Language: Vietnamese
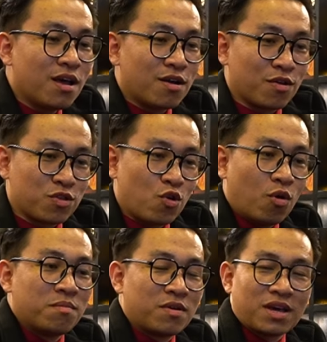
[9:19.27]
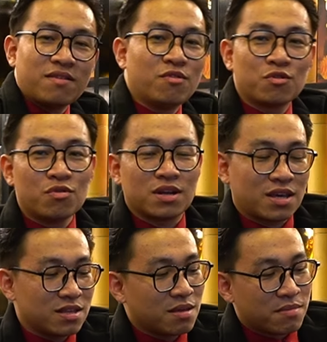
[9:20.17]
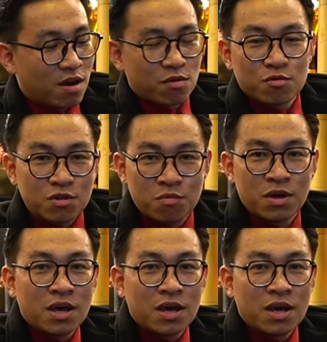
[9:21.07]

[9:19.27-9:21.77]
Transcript: rồi nhuộm, rồi cách vô thuốc này kia thì mình học lung tung,